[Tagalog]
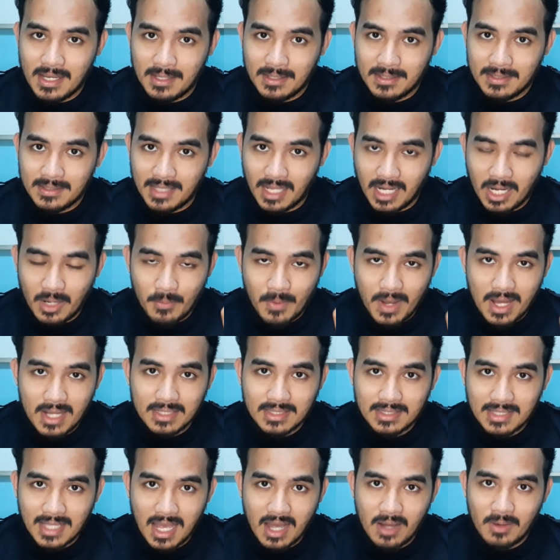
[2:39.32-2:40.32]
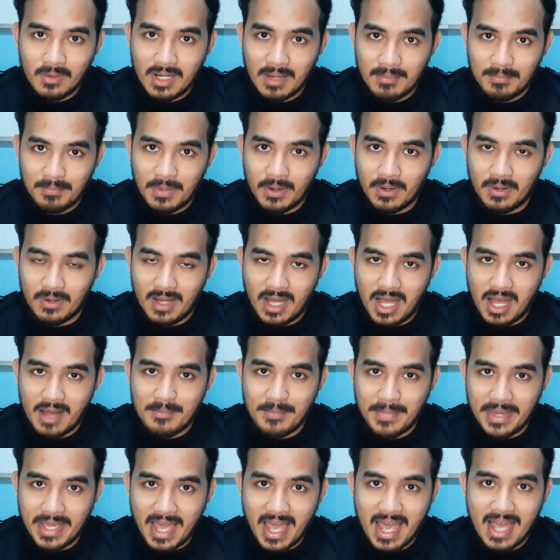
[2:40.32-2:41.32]
dalawang tao lang po
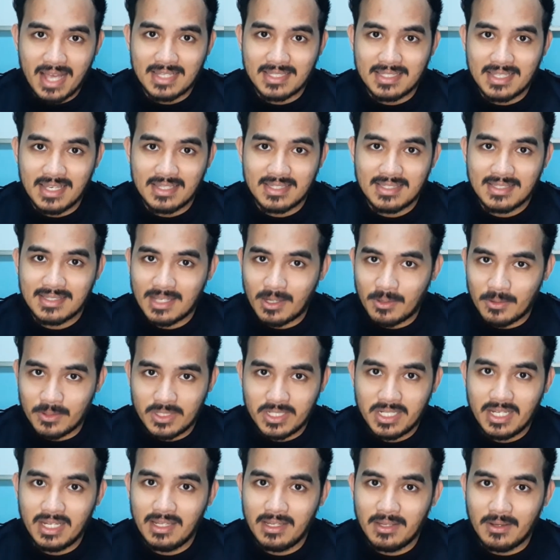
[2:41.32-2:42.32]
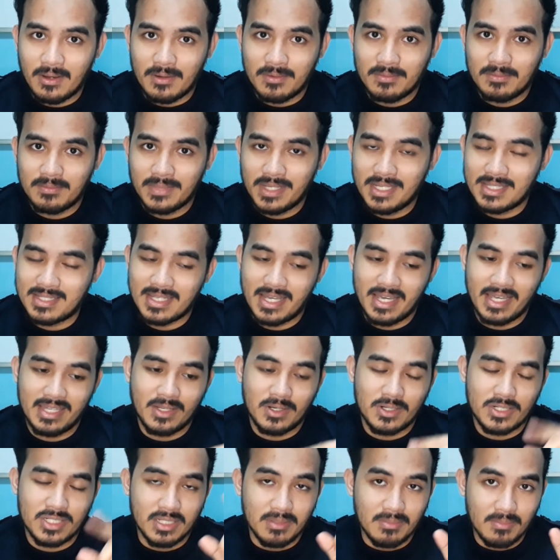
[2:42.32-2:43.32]
ang may access sa kutsilyo. It's
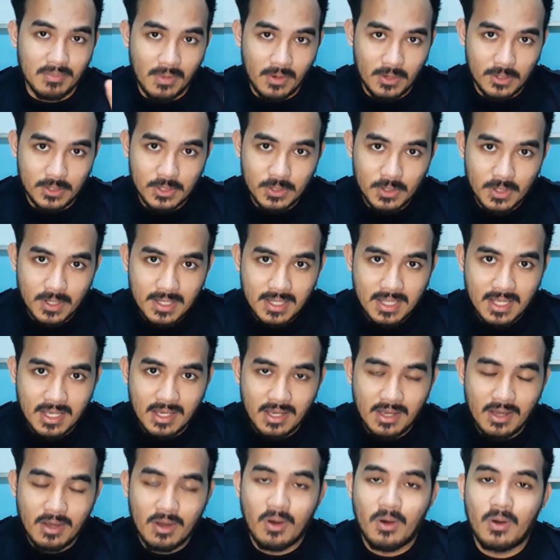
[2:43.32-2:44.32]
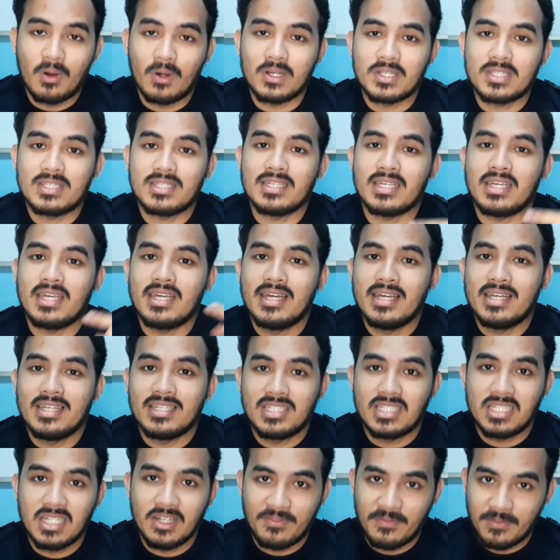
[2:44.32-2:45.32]
either si bosun or si
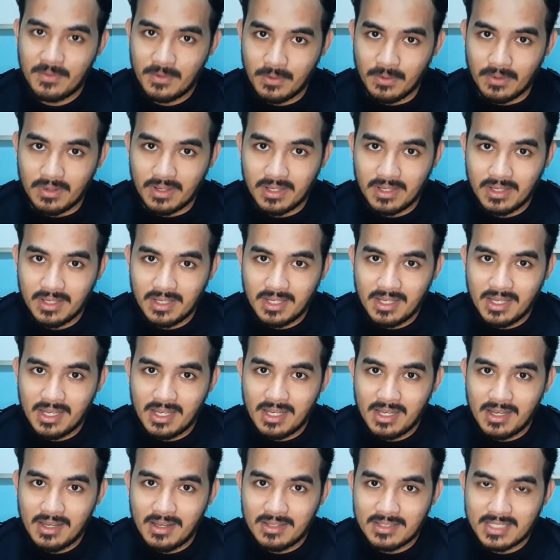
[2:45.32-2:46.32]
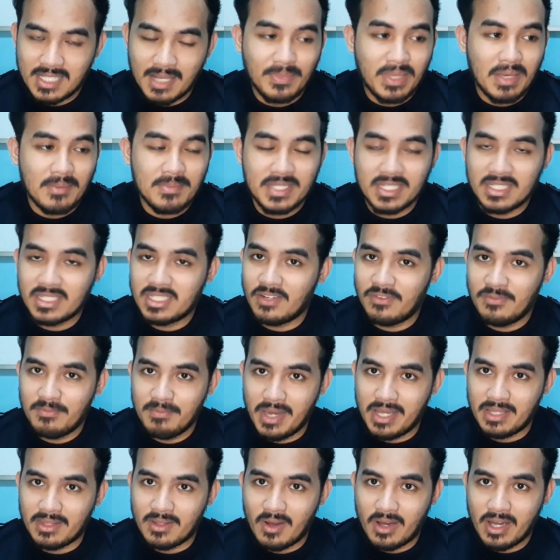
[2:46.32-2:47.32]
chief cook. Sometimes si chief
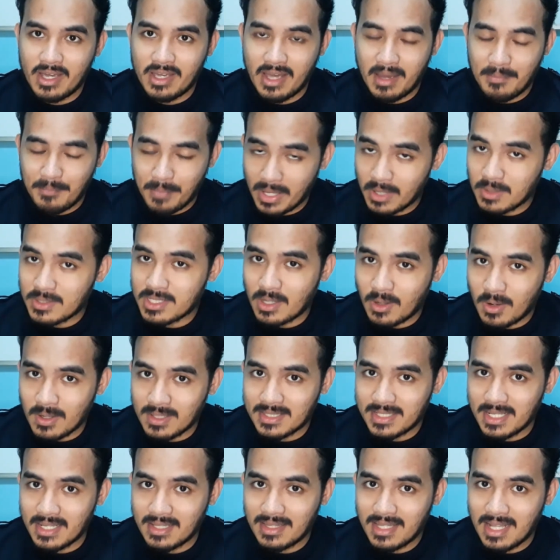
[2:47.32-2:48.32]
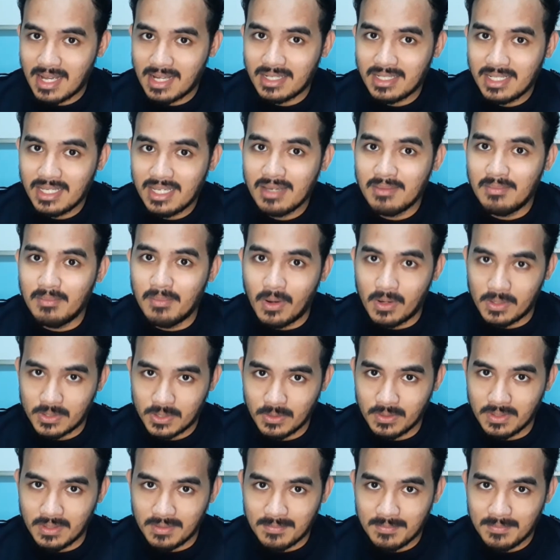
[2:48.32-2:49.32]
mate, okay? Pero sa consent lang ni
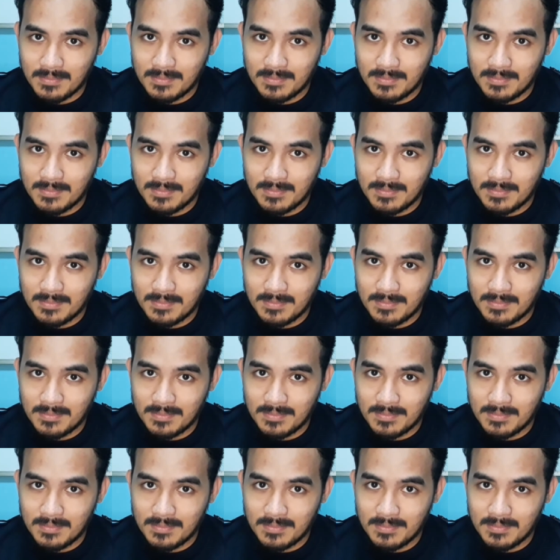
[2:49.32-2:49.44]
bosun.